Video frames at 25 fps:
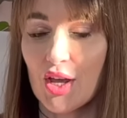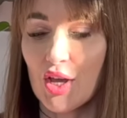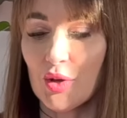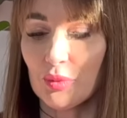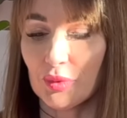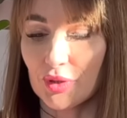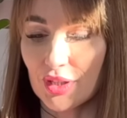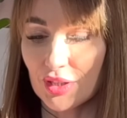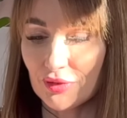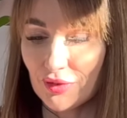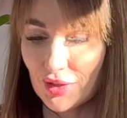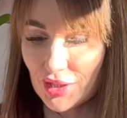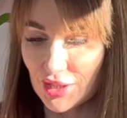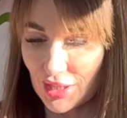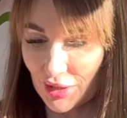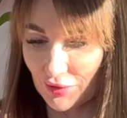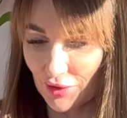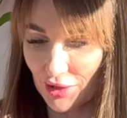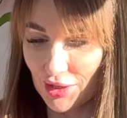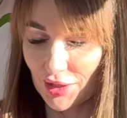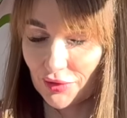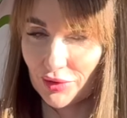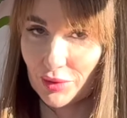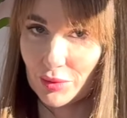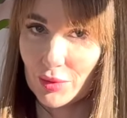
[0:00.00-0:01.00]
Ponieważ jak
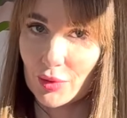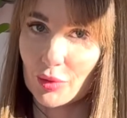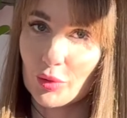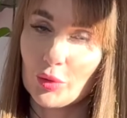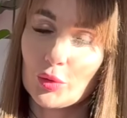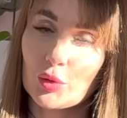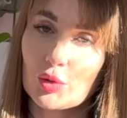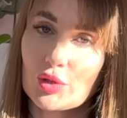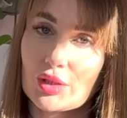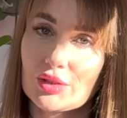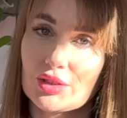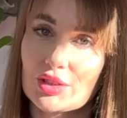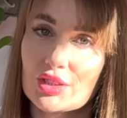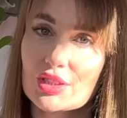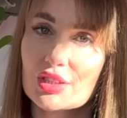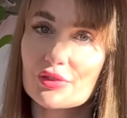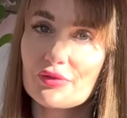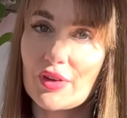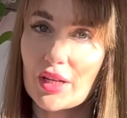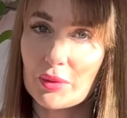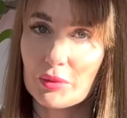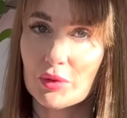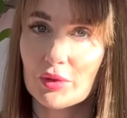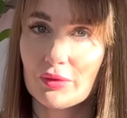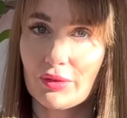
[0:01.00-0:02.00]
wiecie, w tym roku ruszam też z
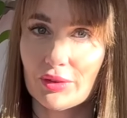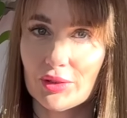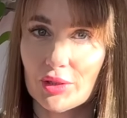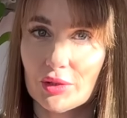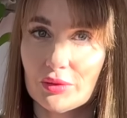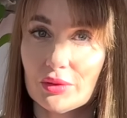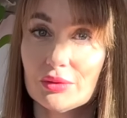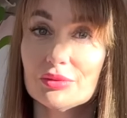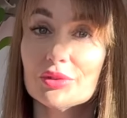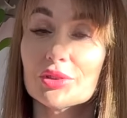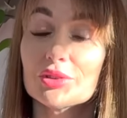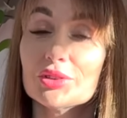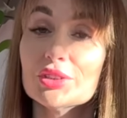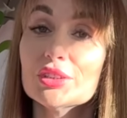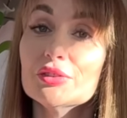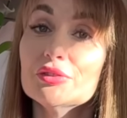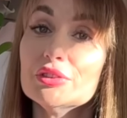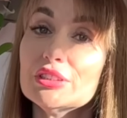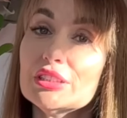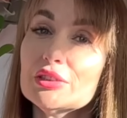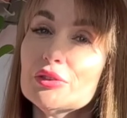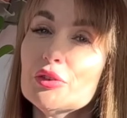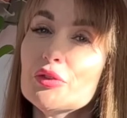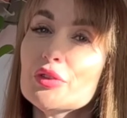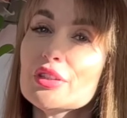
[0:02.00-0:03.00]
farmą kwiatową, to tych
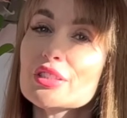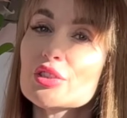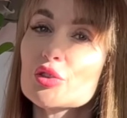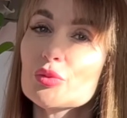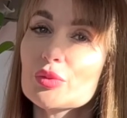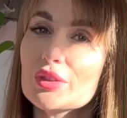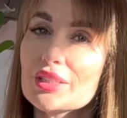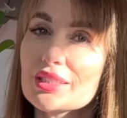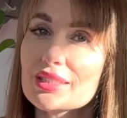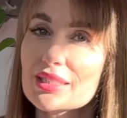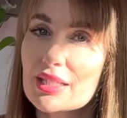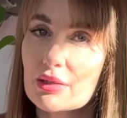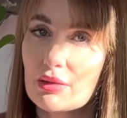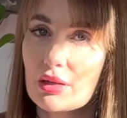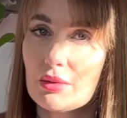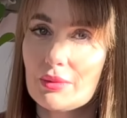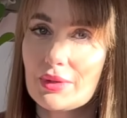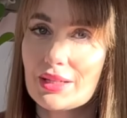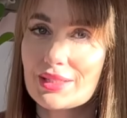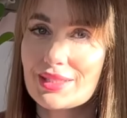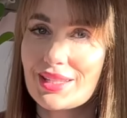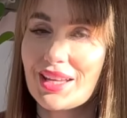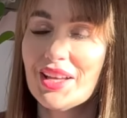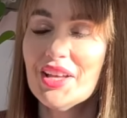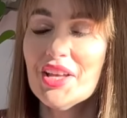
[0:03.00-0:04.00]
wysiłków jest u mnie cała
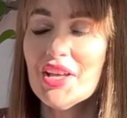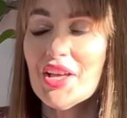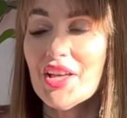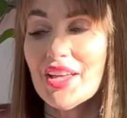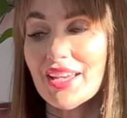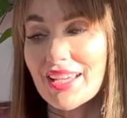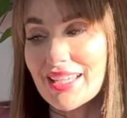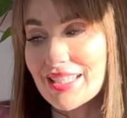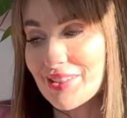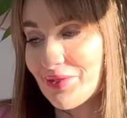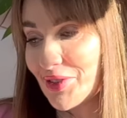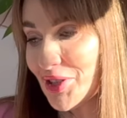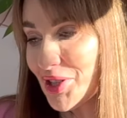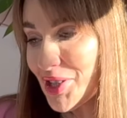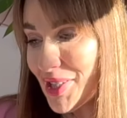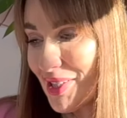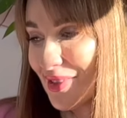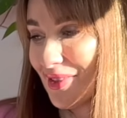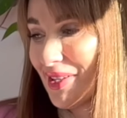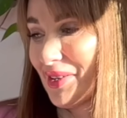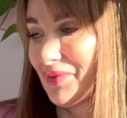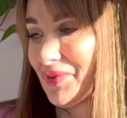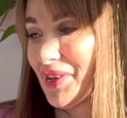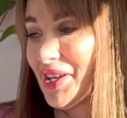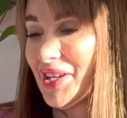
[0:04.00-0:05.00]
masa i
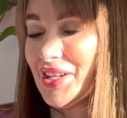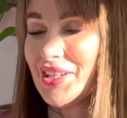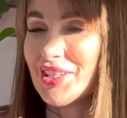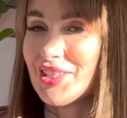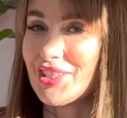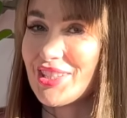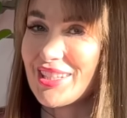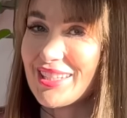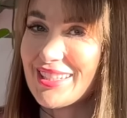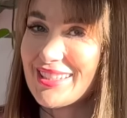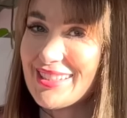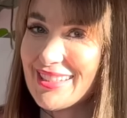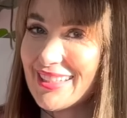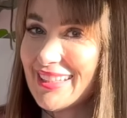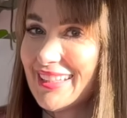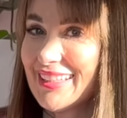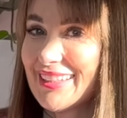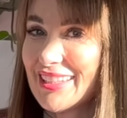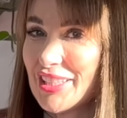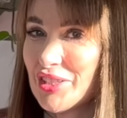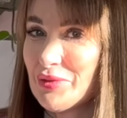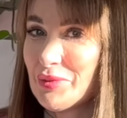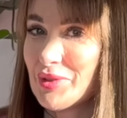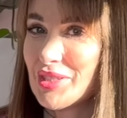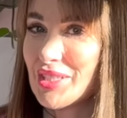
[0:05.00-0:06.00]
stwierdziłam, że dzięki
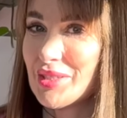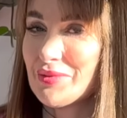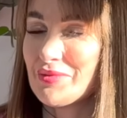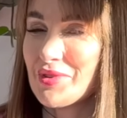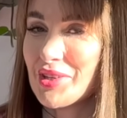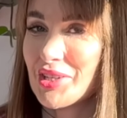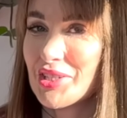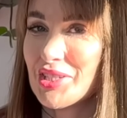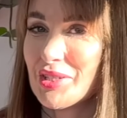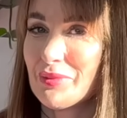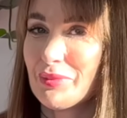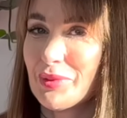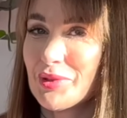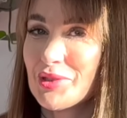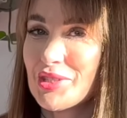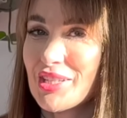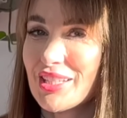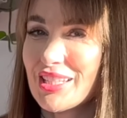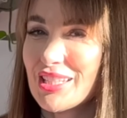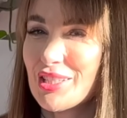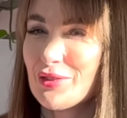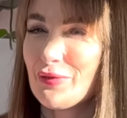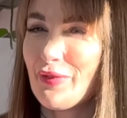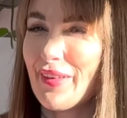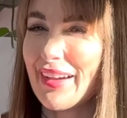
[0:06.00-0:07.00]
temu będziemy mogli się
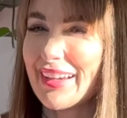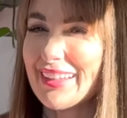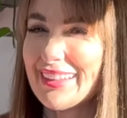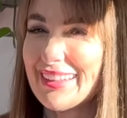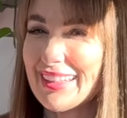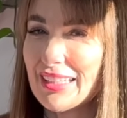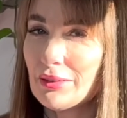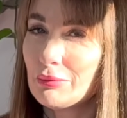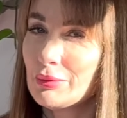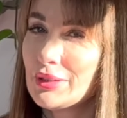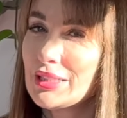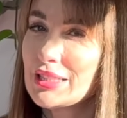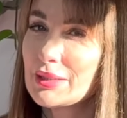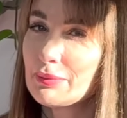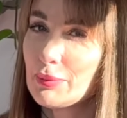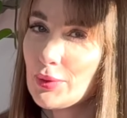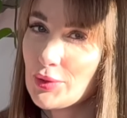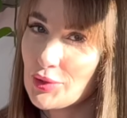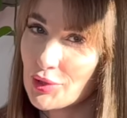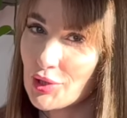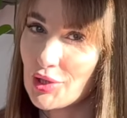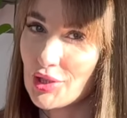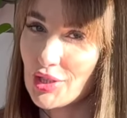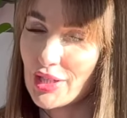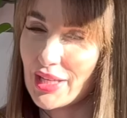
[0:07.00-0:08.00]
podzielić fajnymi
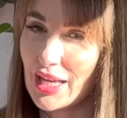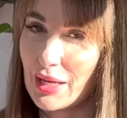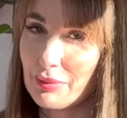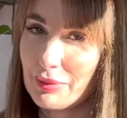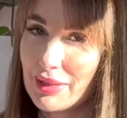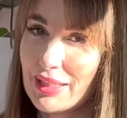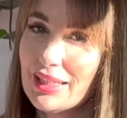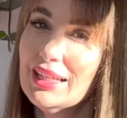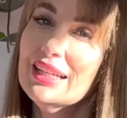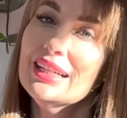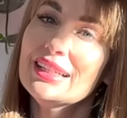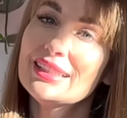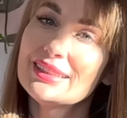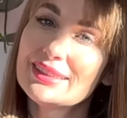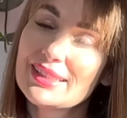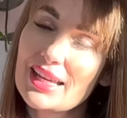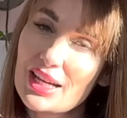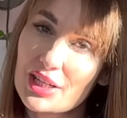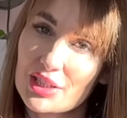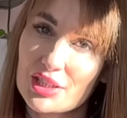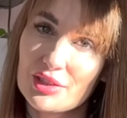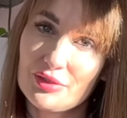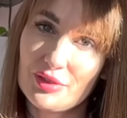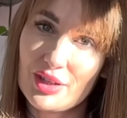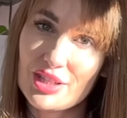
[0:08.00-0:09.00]
spostrzeżeniami
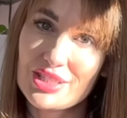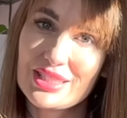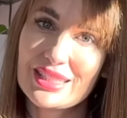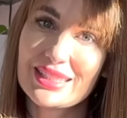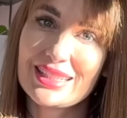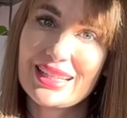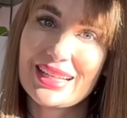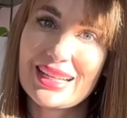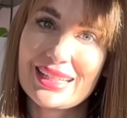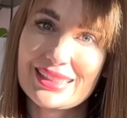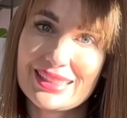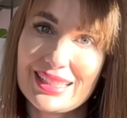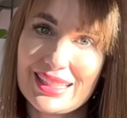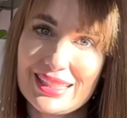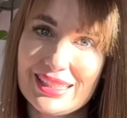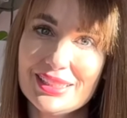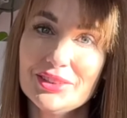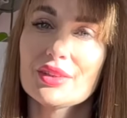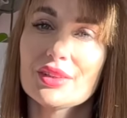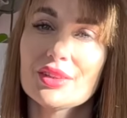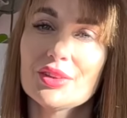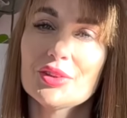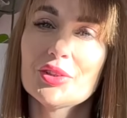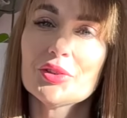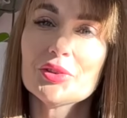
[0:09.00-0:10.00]
także właśnie na kanale
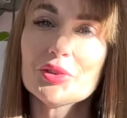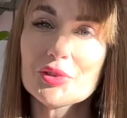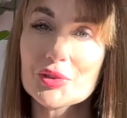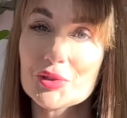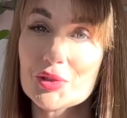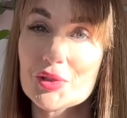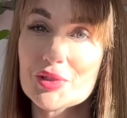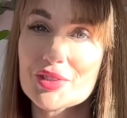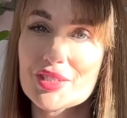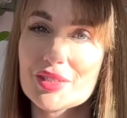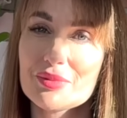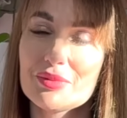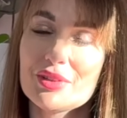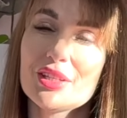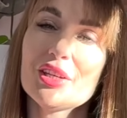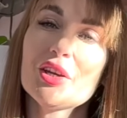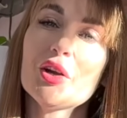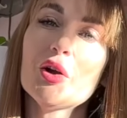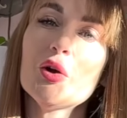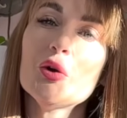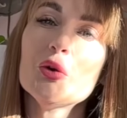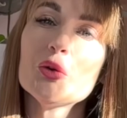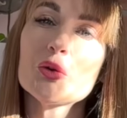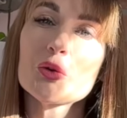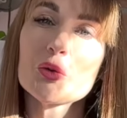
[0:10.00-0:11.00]
dotyczącymi
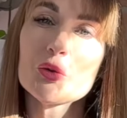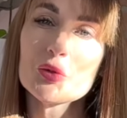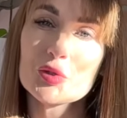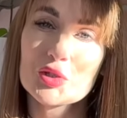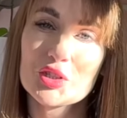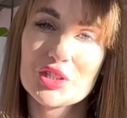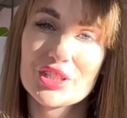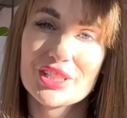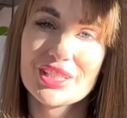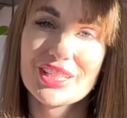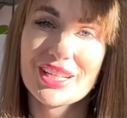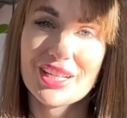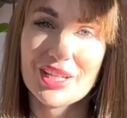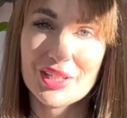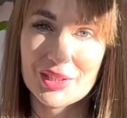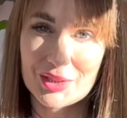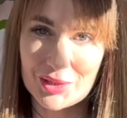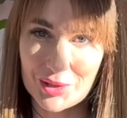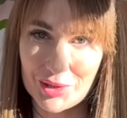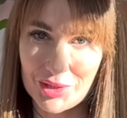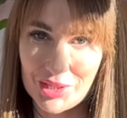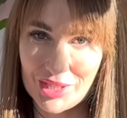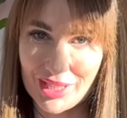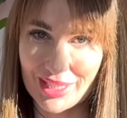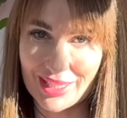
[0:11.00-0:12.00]
różnych
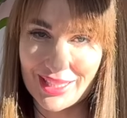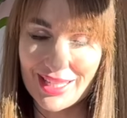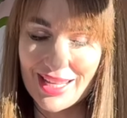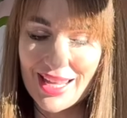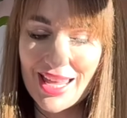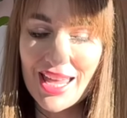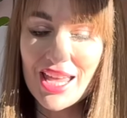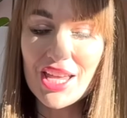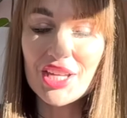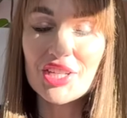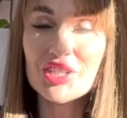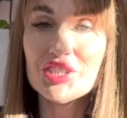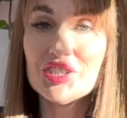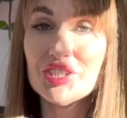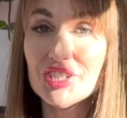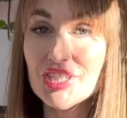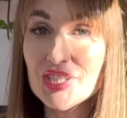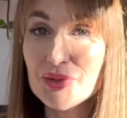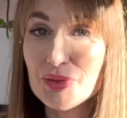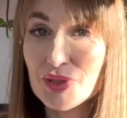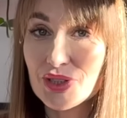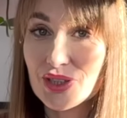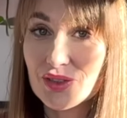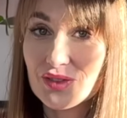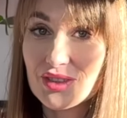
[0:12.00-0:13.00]
roślin. Dziś
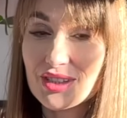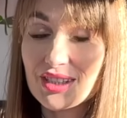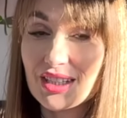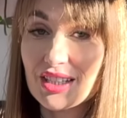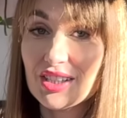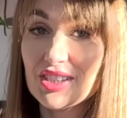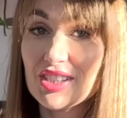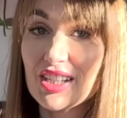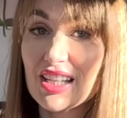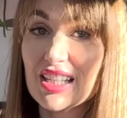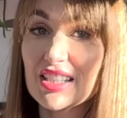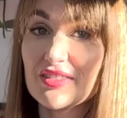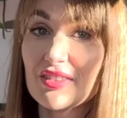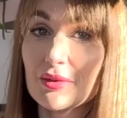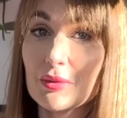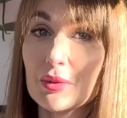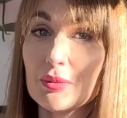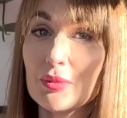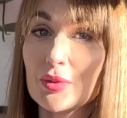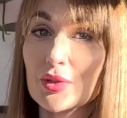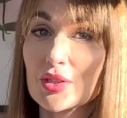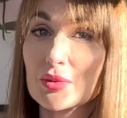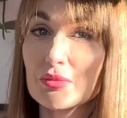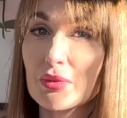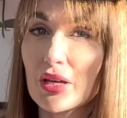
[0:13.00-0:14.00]
przede wszystkim chciałam z Wami
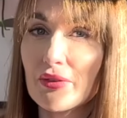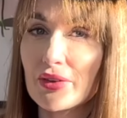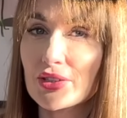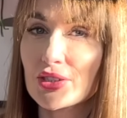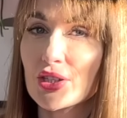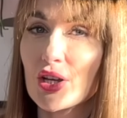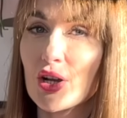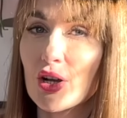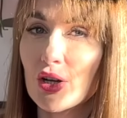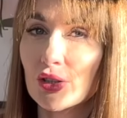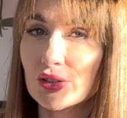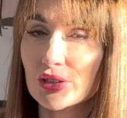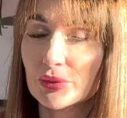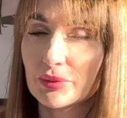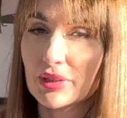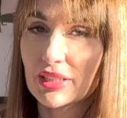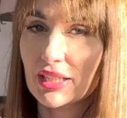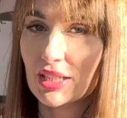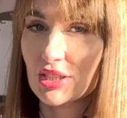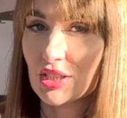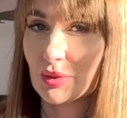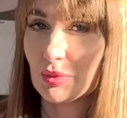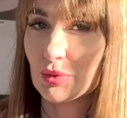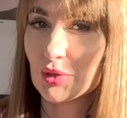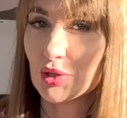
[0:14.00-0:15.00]
porozmawiać o tym, jak ja
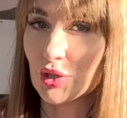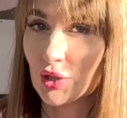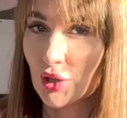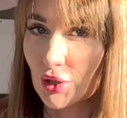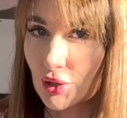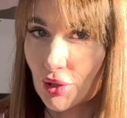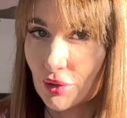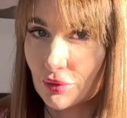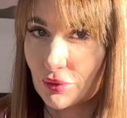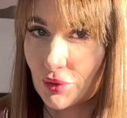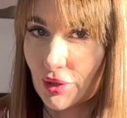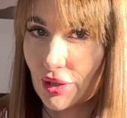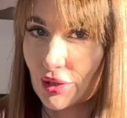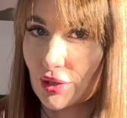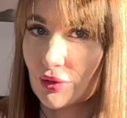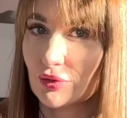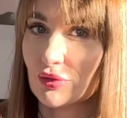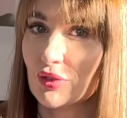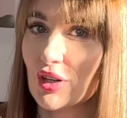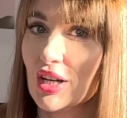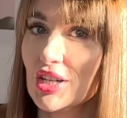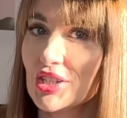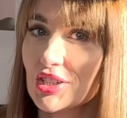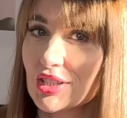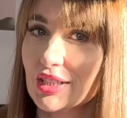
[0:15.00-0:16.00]
się przygotowuję do
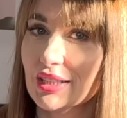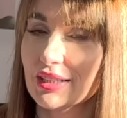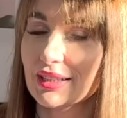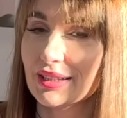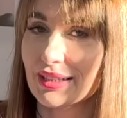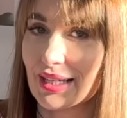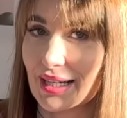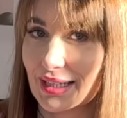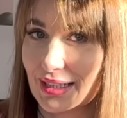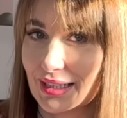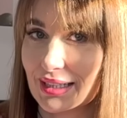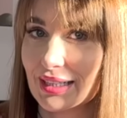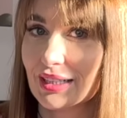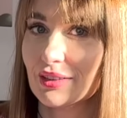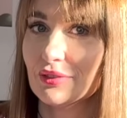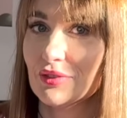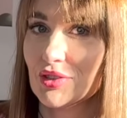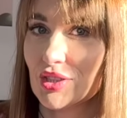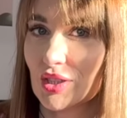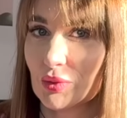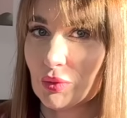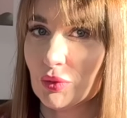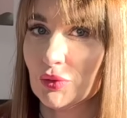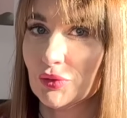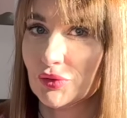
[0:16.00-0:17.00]
właśnie takich
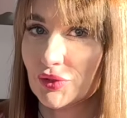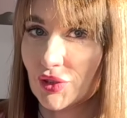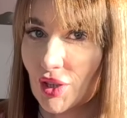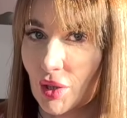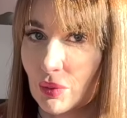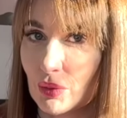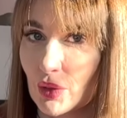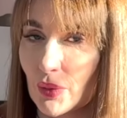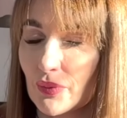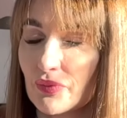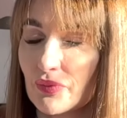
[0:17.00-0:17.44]
wysiłków w domu.